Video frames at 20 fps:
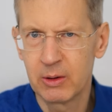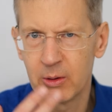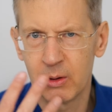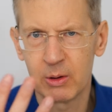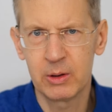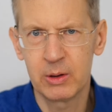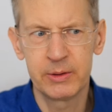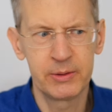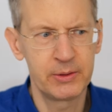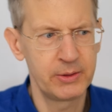
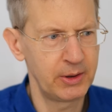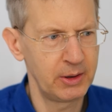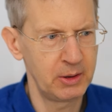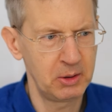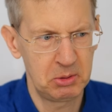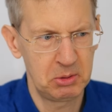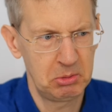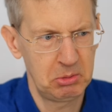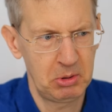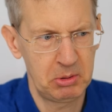Und,
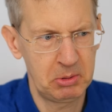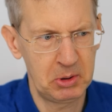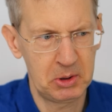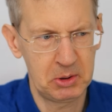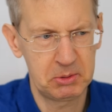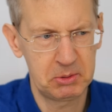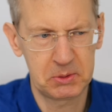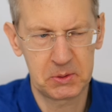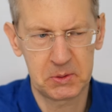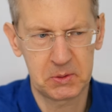äh,
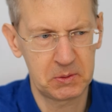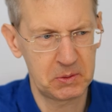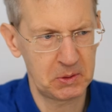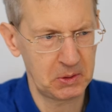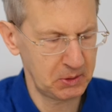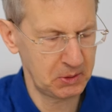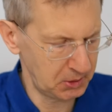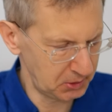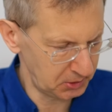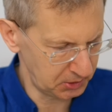aber es
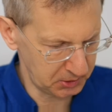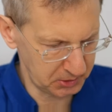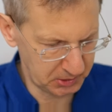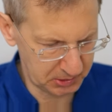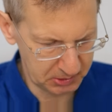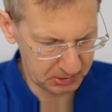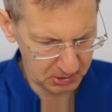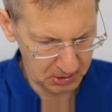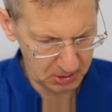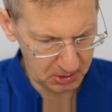hat die
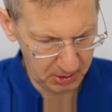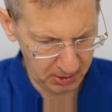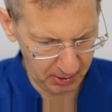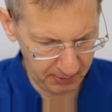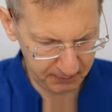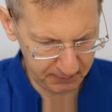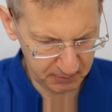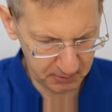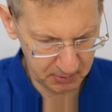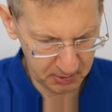
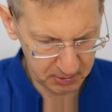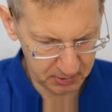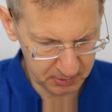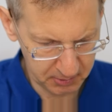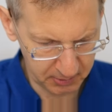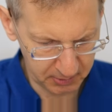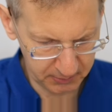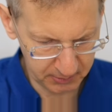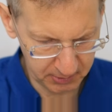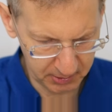Ärzte nicht
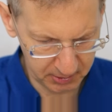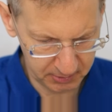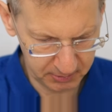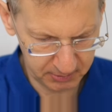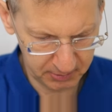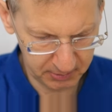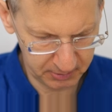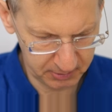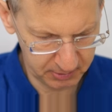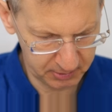
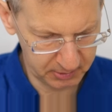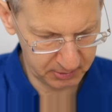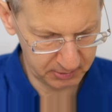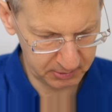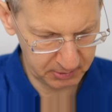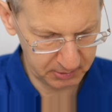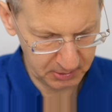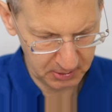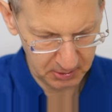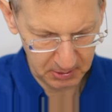interessiert.
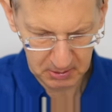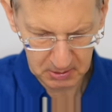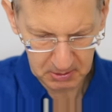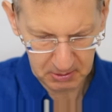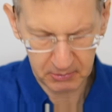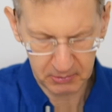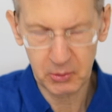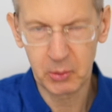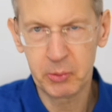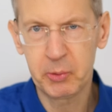Äh,
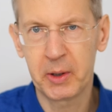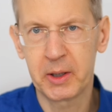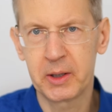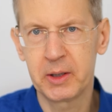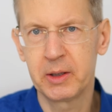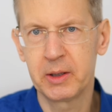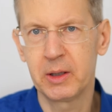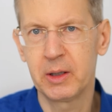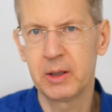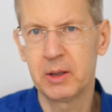
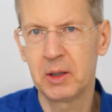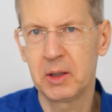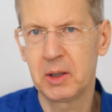insofern äh,